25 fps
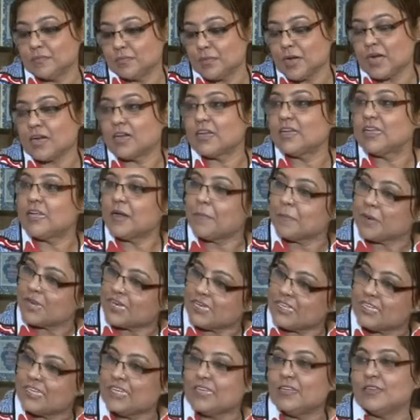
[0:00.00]
বাগানে আমরা
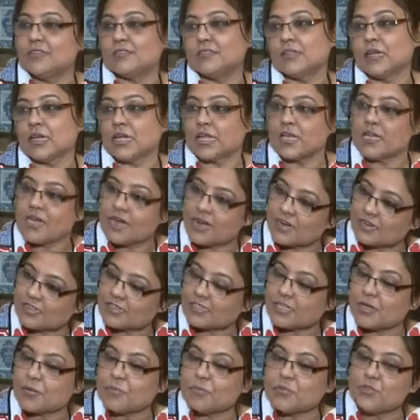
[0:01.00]
নিয়ে তাকে
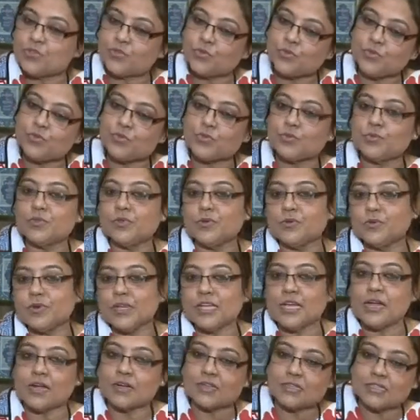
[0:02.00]
হাঁটতাম ভীষণ সুন্দর
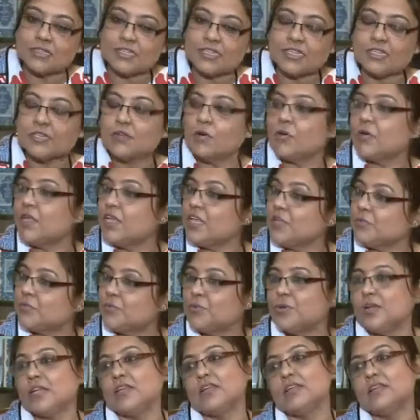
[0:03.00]
করে হাঁটতেন অনেক
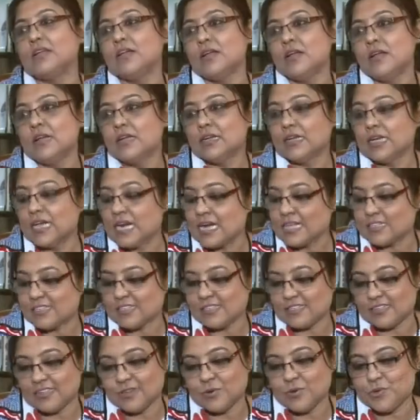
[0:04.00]
ফুলের গাছ
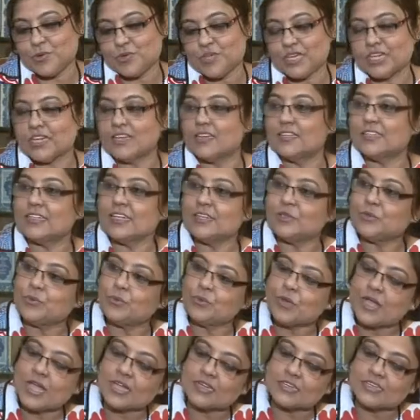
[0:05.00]
ছিল সেখানে দাদু
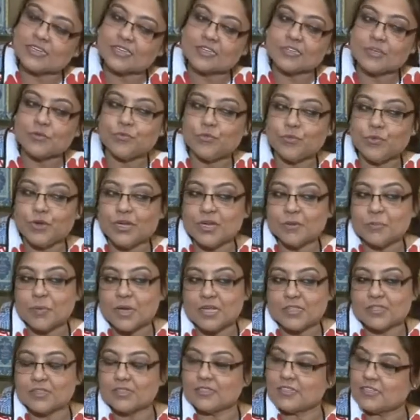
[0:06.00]
একটা একটা ফুলের
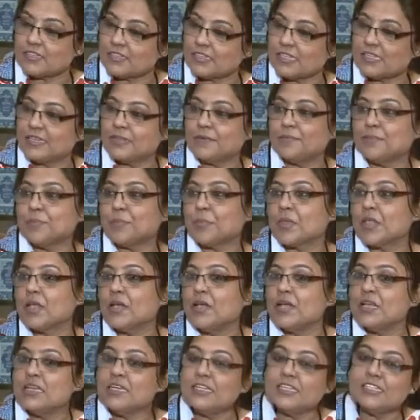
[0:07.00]
পাশে যেতেন
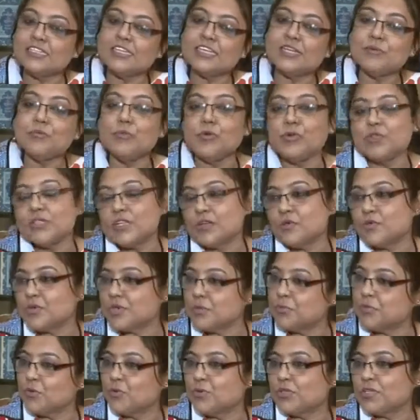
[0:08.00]
নিজের মনে যেন
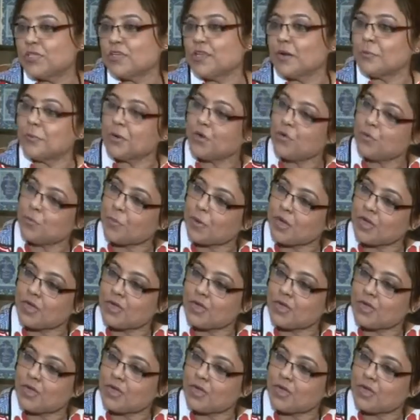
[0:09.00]
কি বলতেন আমরাও